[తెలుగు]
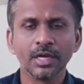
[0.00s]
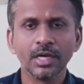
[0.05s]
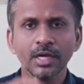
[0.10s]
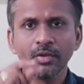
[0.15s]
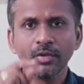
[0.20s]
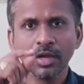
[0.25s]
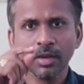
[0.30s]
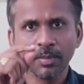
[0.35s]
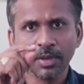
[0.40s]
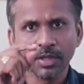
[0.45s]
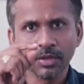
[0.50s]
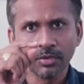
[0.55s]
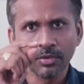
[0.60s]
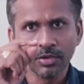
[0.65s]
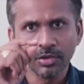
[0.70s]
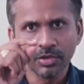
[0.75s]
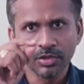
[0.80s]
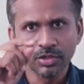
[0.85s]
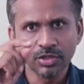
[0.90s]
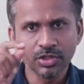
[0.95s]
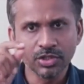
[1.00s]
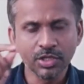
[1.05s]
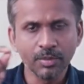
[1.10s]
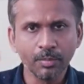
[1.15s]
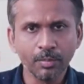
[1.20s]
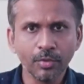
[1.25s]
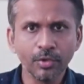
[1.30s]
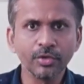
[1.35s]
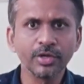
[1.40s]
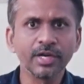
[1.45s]
రెండు వేల పదకొండు నుంచి
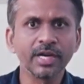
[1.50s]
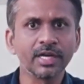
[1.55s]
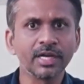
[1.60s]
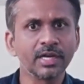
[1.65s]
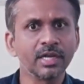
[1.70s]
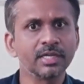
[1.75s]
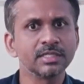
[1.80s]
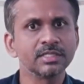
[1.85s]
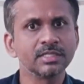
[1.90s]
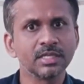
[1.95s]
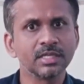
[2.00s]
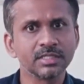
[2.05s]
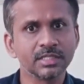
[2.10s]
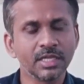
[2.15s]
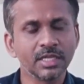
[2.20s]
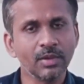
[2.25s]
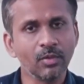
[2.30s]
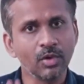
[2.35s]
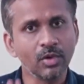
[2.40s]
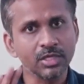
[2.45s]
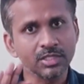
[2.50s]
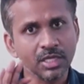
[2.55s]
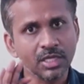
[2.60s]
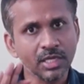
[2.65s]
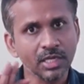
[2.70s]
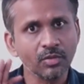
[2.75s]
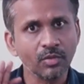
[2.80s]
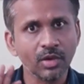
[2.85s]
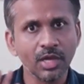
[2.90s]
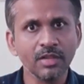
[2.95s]
ఎప్పుడు టెట్ రాసినా సరే
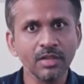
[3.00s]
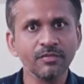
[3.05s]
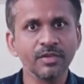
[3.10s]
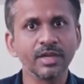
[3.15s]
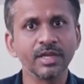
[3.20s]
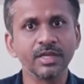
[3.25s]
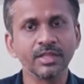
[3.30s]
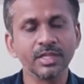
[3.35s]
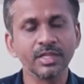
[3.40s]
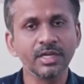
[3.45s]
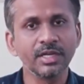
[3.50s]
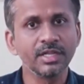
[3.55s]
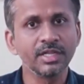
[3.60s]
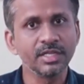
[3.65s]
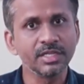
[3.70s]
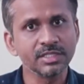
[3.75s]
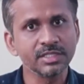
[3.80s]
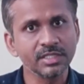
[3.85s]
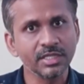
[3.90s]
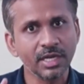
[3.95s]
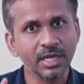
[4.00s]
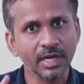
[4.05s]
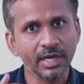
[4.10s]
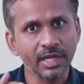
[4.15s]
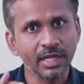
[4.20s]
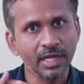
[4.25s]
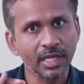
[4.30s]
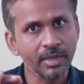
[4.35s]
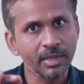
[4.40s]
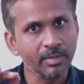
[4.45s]
ఒకసారి క్వాలిఫై అయితే డిఎస్సి
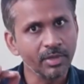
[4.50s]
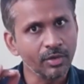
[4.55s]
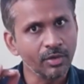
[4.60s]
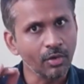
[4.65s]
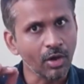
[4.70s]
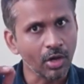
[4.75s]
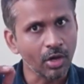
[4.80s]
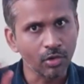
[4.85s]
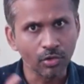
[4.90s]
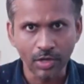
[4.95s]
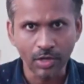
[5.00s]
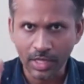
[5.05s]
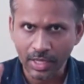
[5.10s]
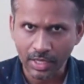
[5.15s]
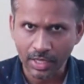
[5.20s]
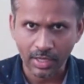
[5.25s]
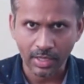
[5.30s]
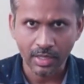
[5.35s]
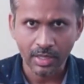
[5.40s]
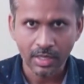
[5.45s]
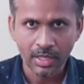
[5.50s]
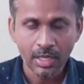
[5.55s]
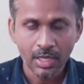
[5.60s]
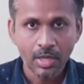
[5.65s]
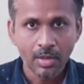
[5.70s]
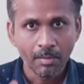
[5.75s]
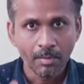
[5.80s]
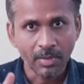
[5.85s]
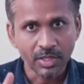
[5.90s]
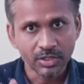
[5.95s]
రాయడానికి మీరు అర్హులే
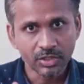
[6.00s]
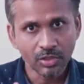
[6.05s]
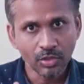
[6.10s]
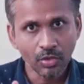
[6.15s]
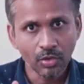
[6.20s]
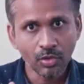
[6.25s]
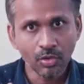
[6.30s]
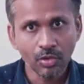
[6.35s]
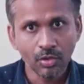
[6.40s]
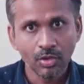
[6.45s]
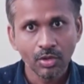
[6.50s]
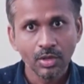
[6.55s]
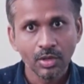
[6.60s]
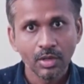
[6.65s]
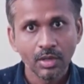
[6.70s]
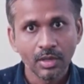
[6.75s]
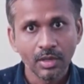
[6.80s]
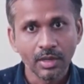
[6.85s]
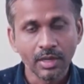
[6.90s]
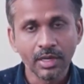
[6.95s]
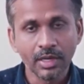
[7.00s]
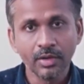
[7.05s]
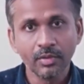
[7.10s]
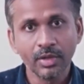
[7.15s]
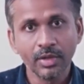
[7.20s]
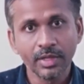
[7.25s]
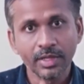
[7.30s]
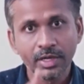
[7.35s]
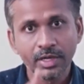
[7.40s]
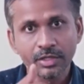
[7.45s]
మధ్యలో
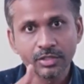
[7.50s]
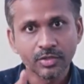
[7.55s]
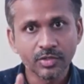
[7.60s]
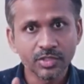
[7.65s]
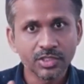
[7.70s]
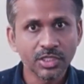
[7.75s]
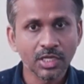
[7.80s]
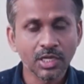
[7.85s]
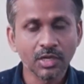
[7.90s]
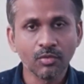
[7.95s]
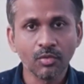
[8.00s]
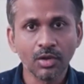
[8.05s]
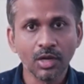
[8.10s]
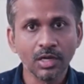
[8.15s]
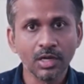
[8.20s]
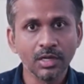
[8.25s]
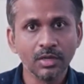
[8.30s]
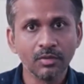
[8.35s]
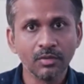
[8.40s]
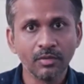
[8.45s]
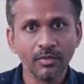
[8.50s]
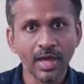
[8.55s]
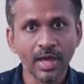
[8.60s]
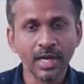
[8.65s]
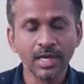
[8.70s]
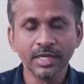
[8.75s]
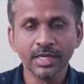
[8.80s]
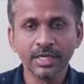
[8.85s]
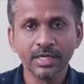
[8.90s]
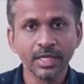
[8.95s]
రెండు వే ఏడు సంవత్సరాలకు వాళ్ళు
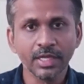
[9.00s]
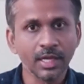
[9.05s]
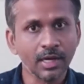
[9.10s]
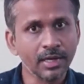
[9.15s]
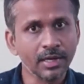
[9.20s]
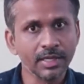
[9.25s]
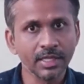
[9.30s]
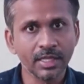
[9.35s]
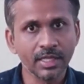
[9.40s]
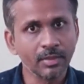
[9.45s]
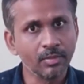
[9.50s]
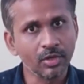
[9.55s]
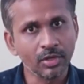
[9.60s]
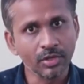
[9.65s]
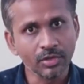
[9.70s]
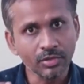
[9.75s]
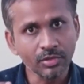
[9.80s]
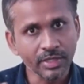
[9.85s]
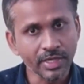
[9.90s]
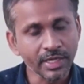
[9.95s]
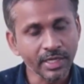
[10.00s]
వ్యాలిడిటీ అలాంటిది ఏముండదు